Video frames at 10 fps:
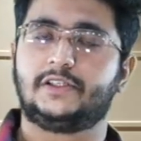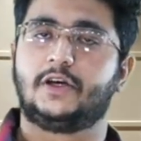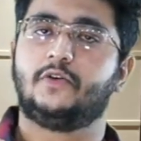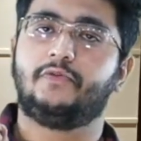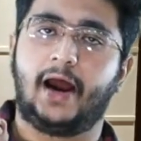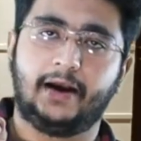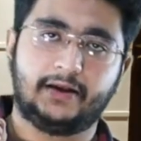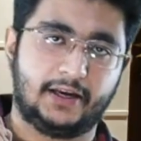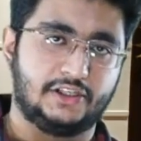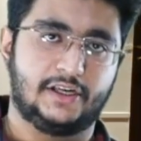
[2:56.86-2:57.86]
सनरूफ ऐड
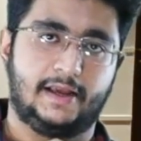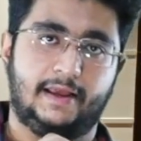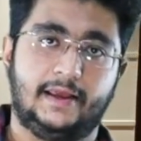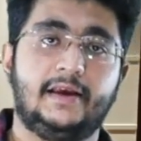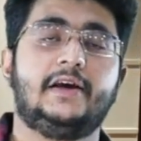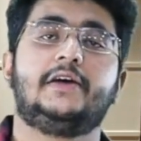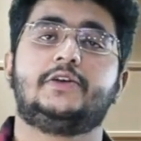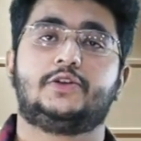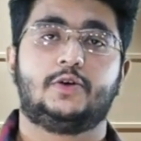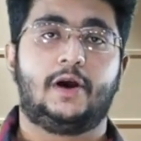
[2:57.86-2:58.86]
करी जाएगी
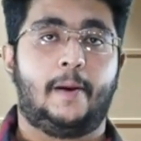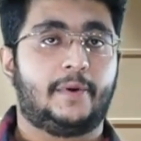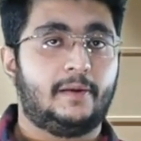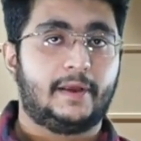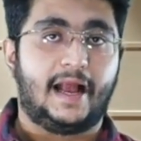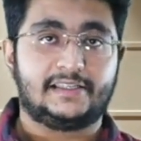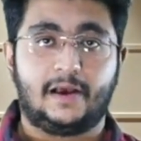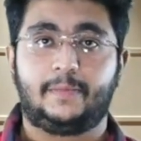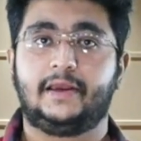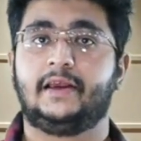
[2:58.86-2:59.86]
सो so, अप्रैल में गाइज
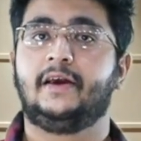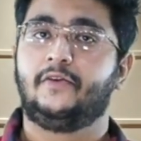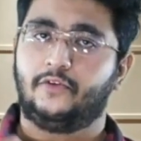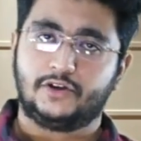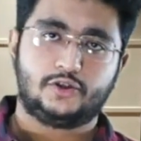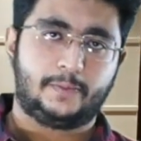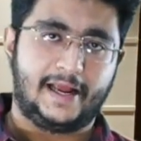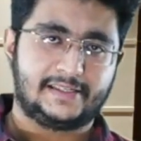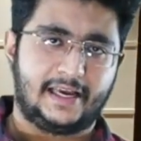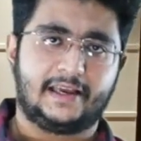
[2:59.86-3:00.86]
यहाँ पे फर्स्ट जो
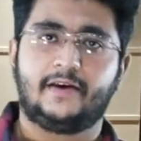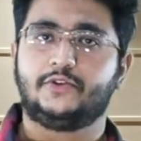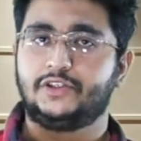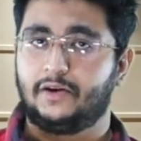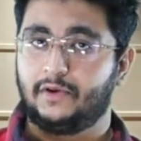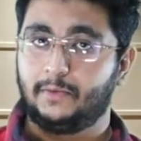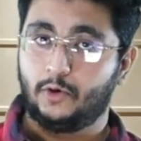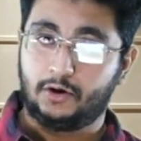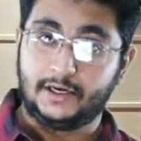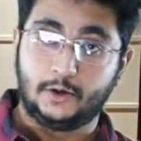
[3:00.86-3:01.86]
प्राइस हाइक है वो जनवरी में
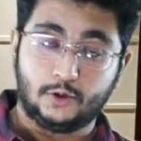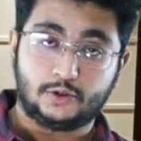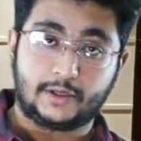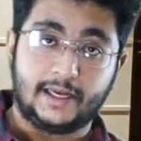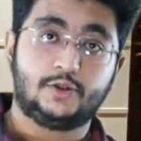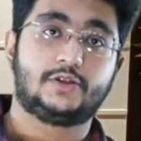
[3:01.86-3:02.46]
ऑलरेडी हो चुका है जो